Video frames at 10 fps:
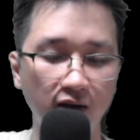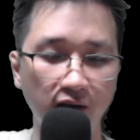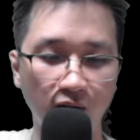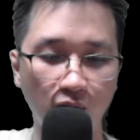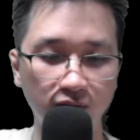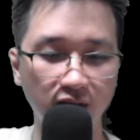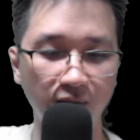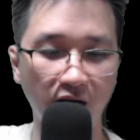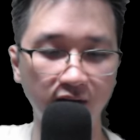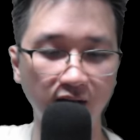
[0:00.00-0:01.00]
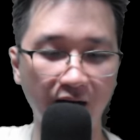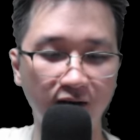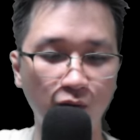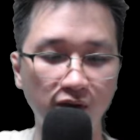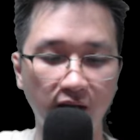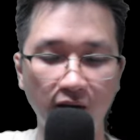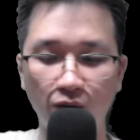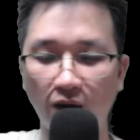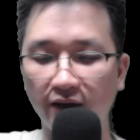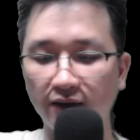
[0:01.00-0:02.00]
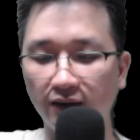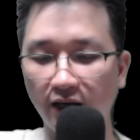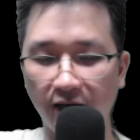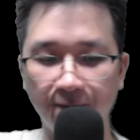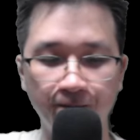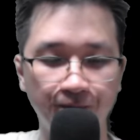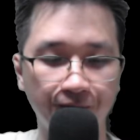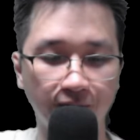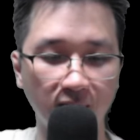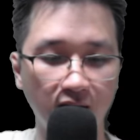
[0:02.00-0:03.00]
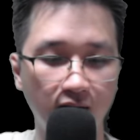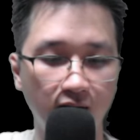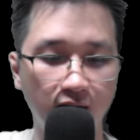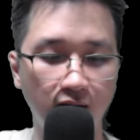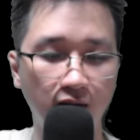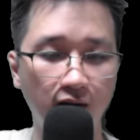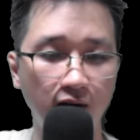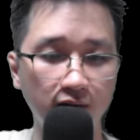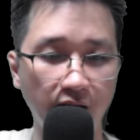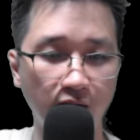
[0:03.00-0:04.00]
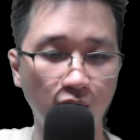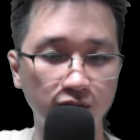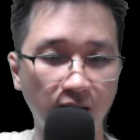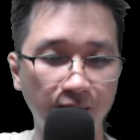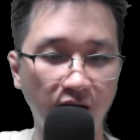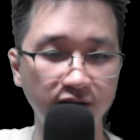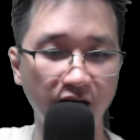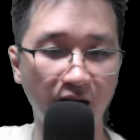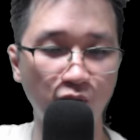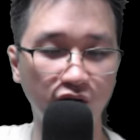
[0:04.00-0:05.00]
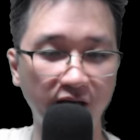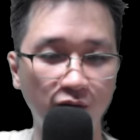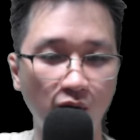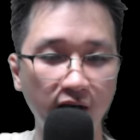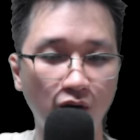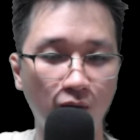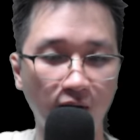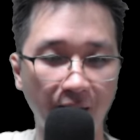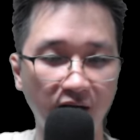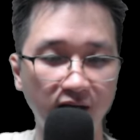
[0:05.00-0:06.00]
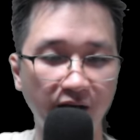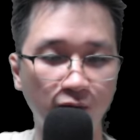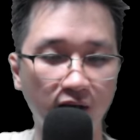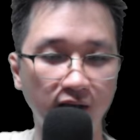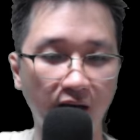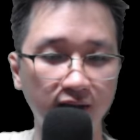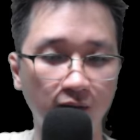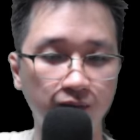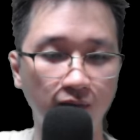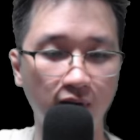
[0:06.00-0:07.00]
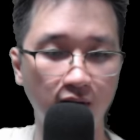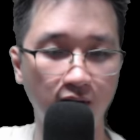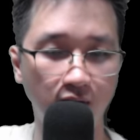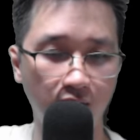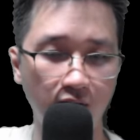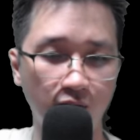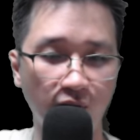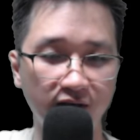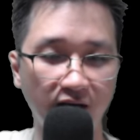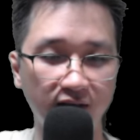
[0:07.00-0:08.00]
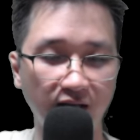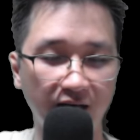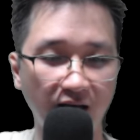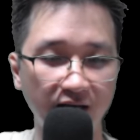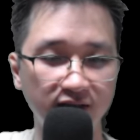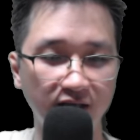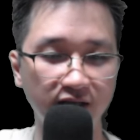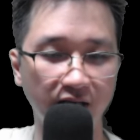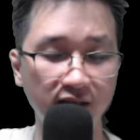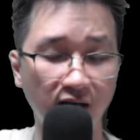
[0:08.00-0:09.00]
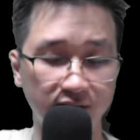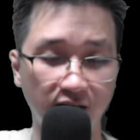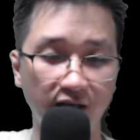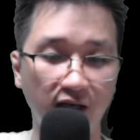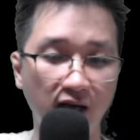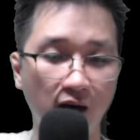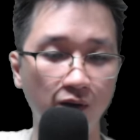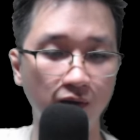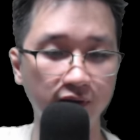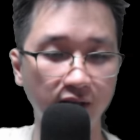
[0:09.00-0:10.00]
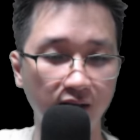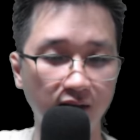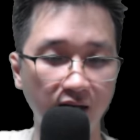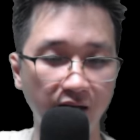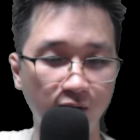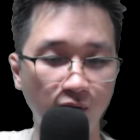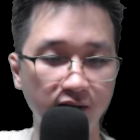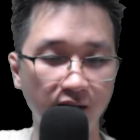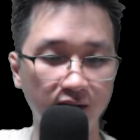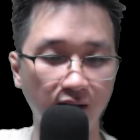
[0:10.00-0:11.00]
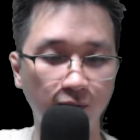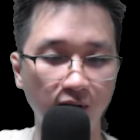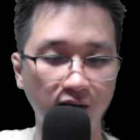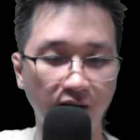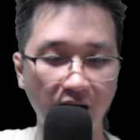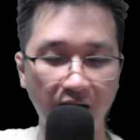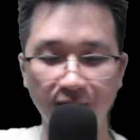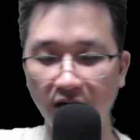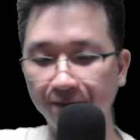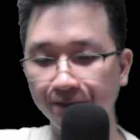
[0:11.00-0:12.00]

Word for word: Địa ngục xâm lấn càng không có được hiệu quả như thế này. Địa ngục xâm lấn chỉ là một kích cuối cùng ép đến liên quân đế tộc. Nguyên nhân tàn tác chân chính ở thời kỳ đầu, nhất là liên quân nhân tộc các người đại bại.